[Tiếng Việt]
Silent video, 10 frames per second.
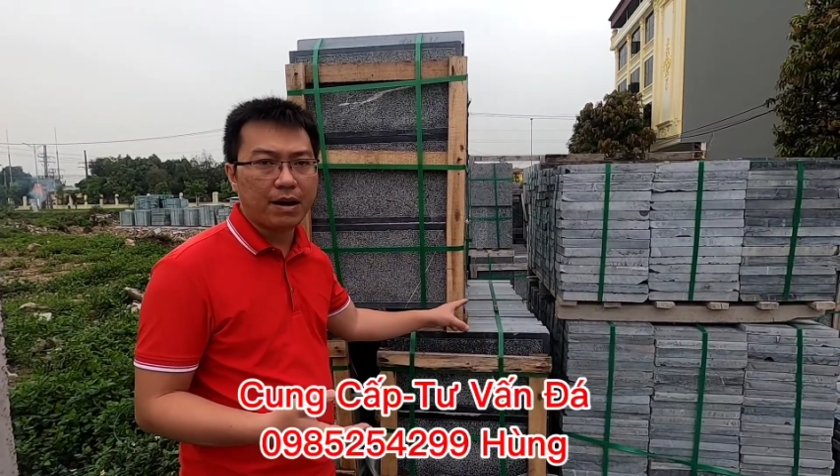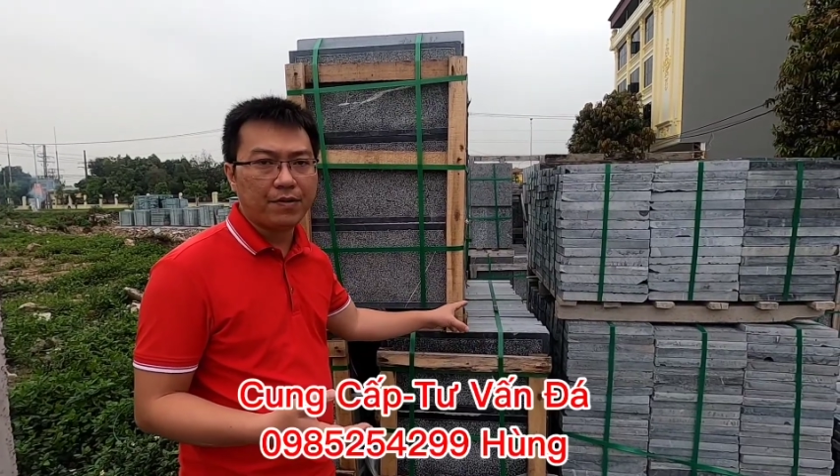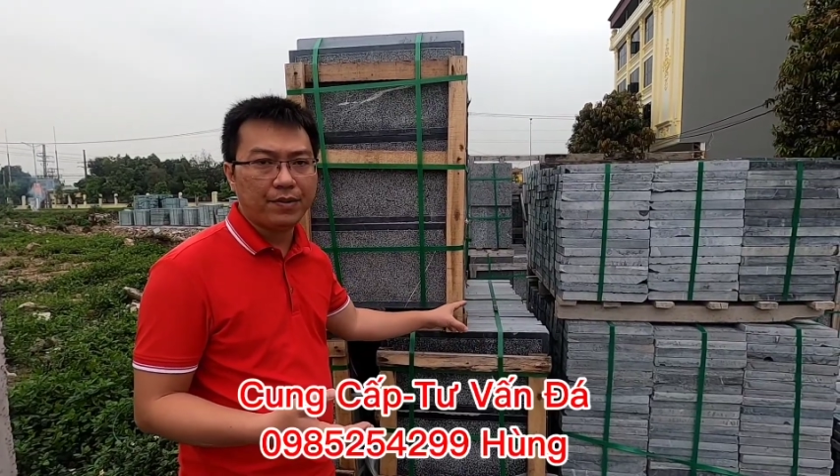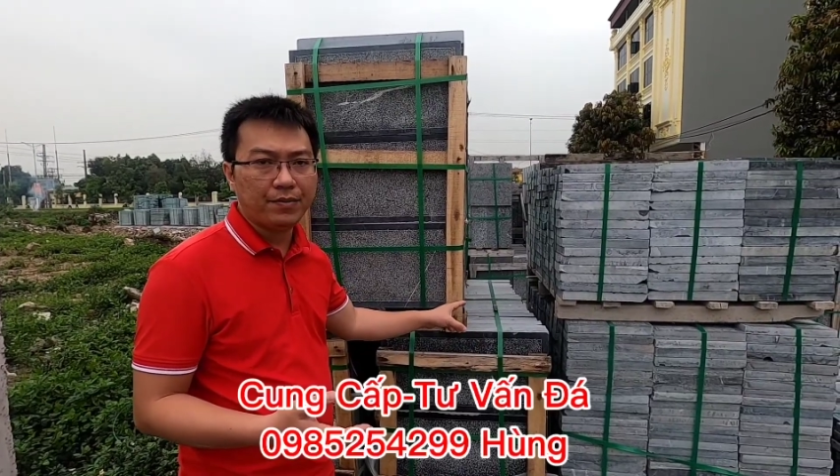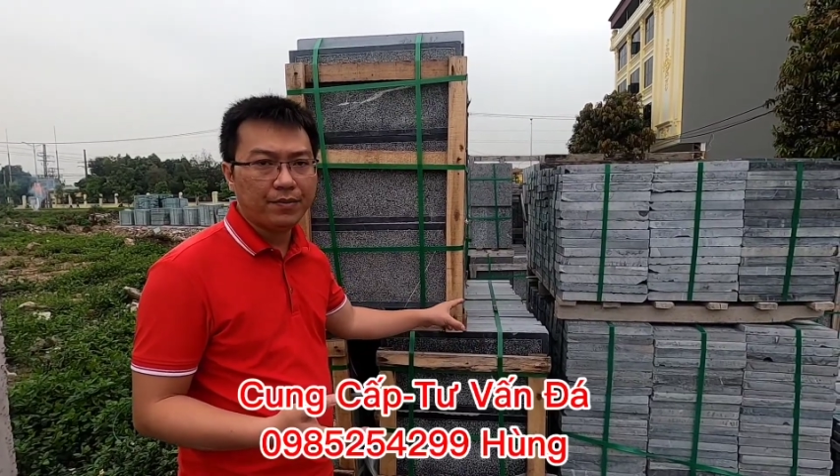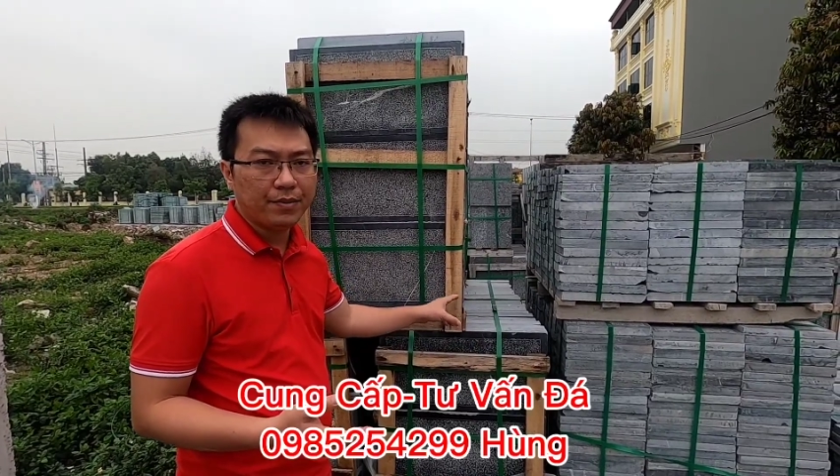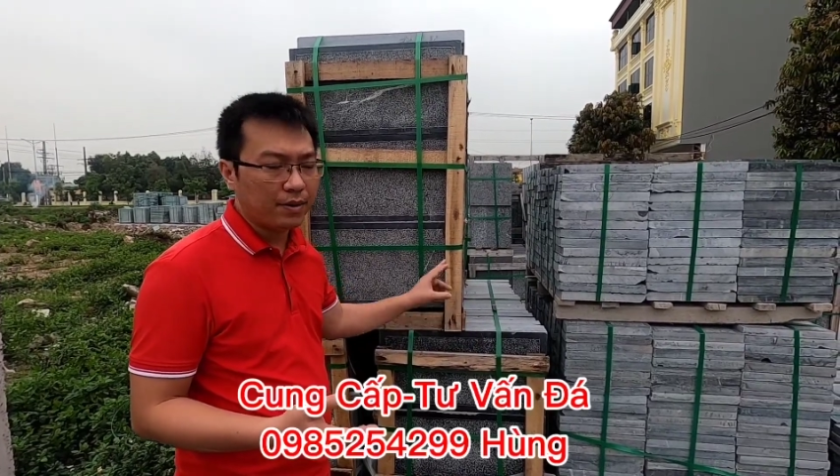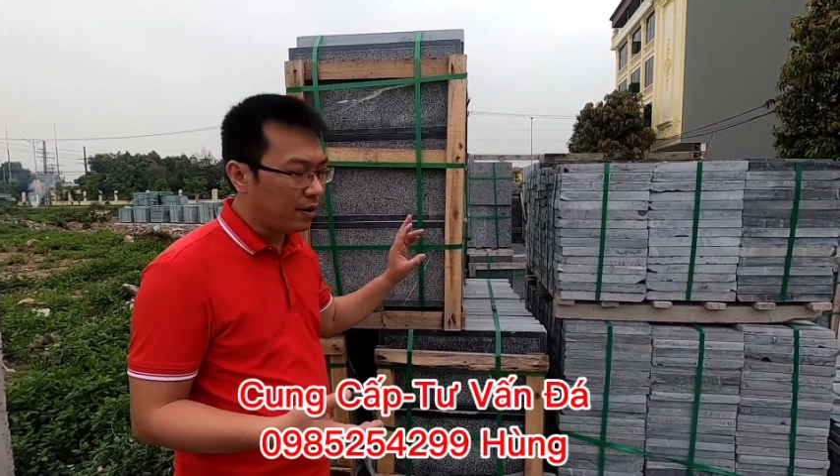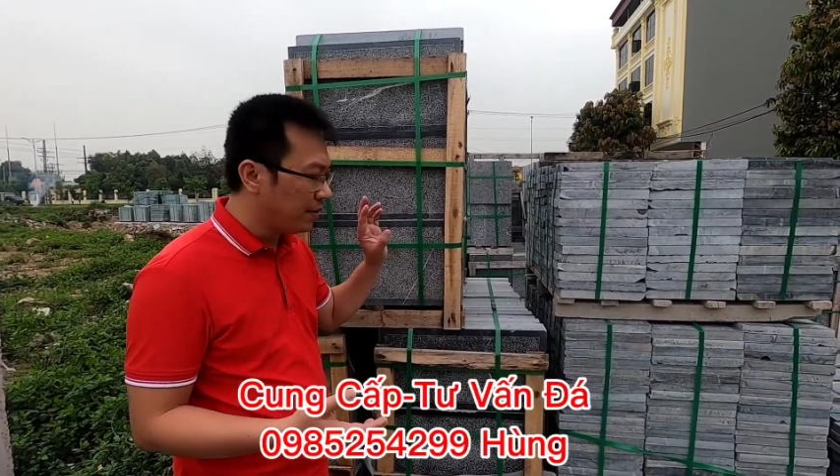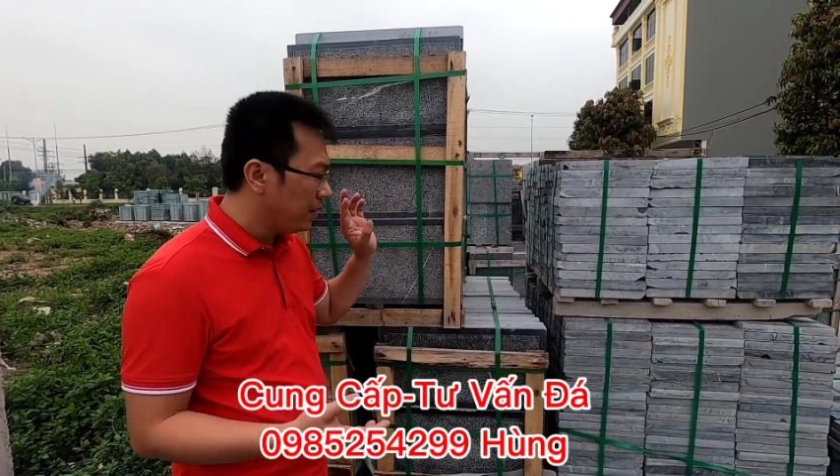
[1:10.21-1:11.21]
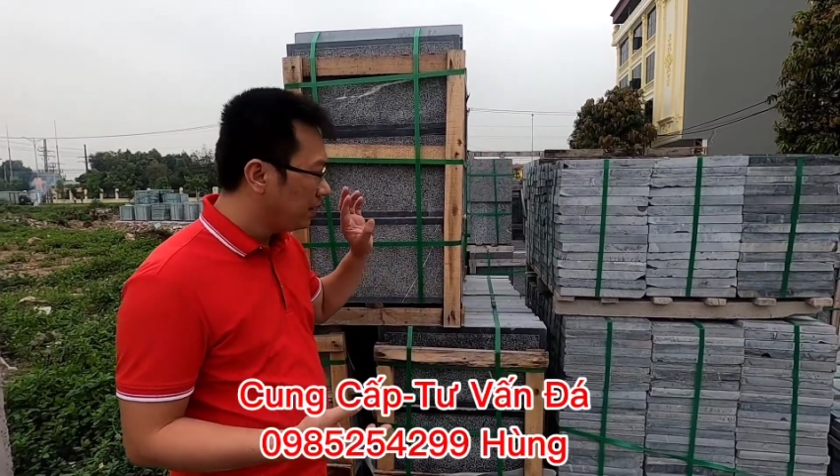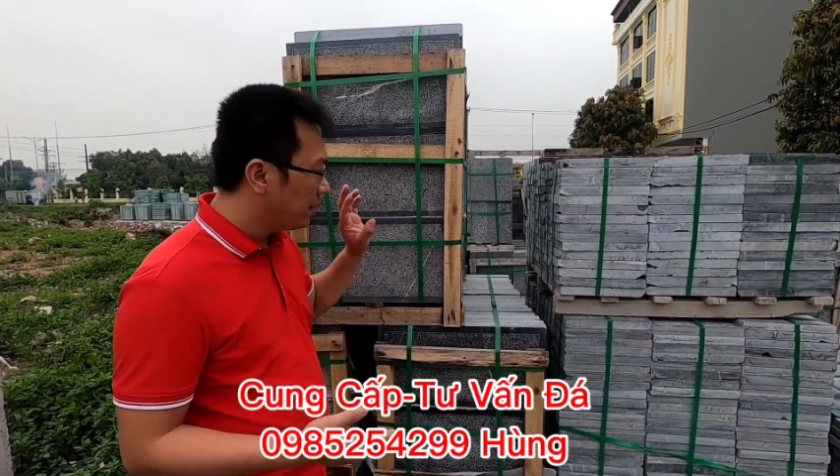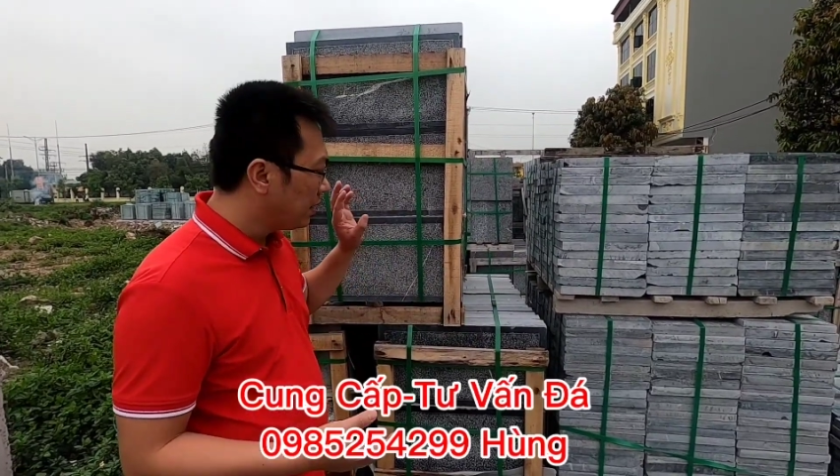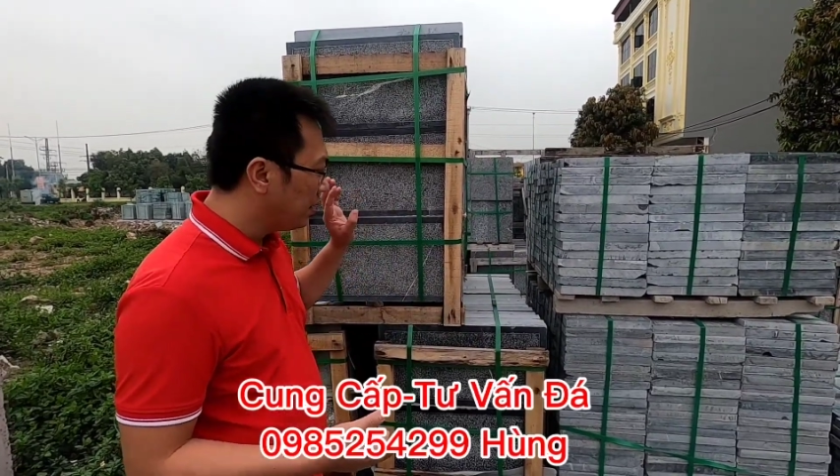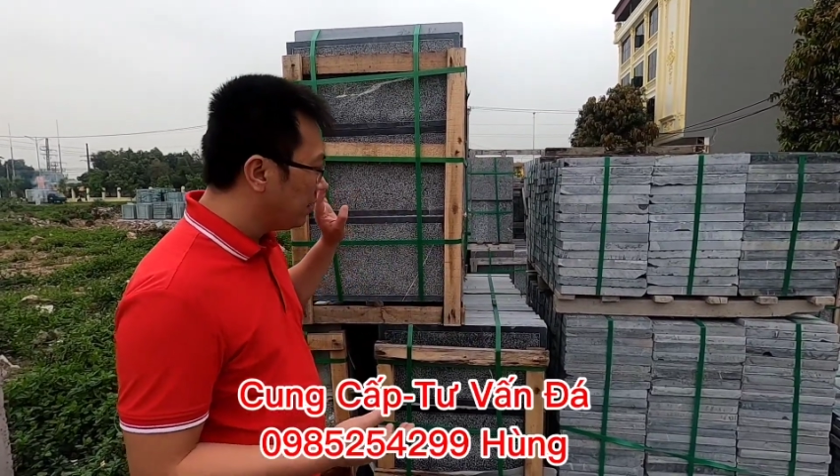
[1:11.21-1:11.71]
3 phân đúng không
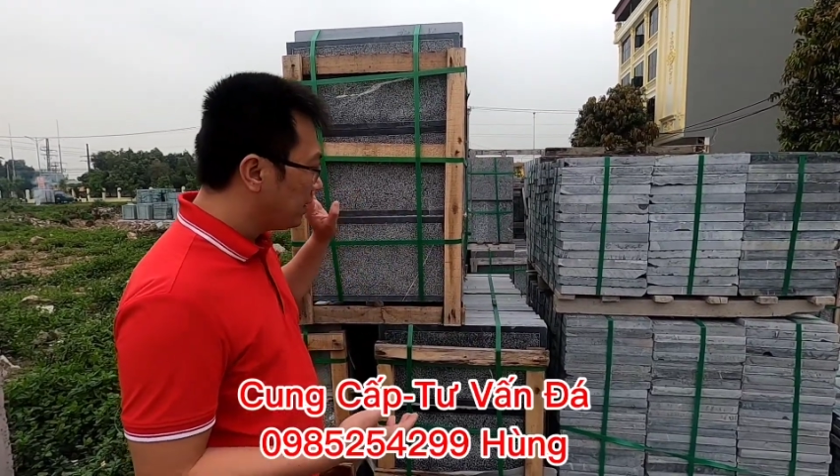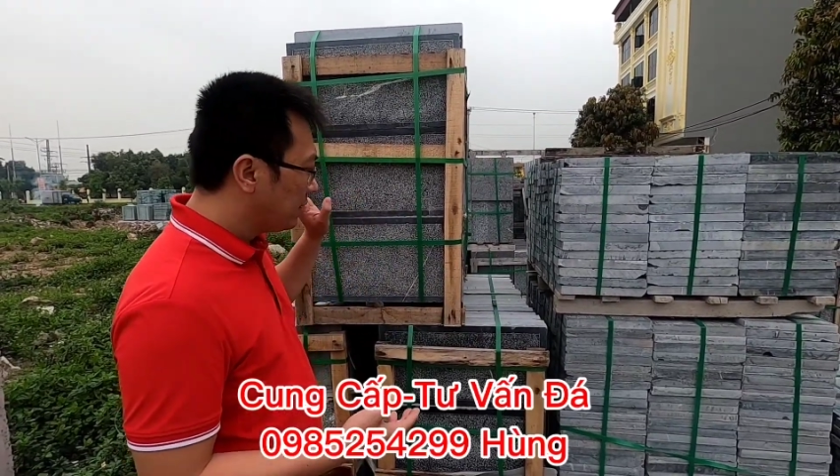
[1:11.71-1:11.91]
thì